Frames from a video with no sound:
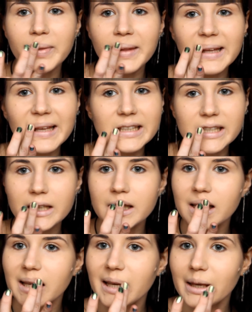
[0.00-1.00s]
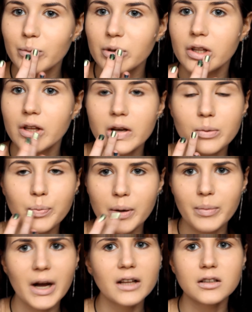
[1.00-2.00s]
нанесения именно
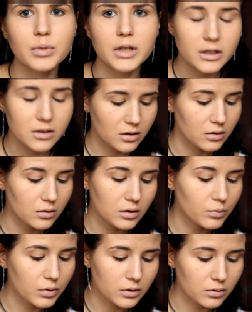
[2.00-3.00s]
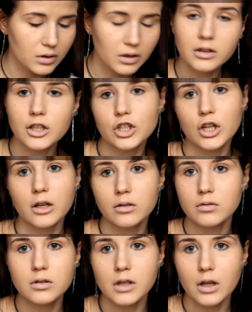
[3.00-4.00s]
помады, блеска, либо карандаша,
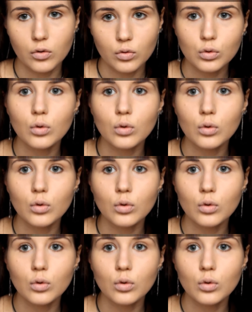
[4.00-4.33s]
не знаю,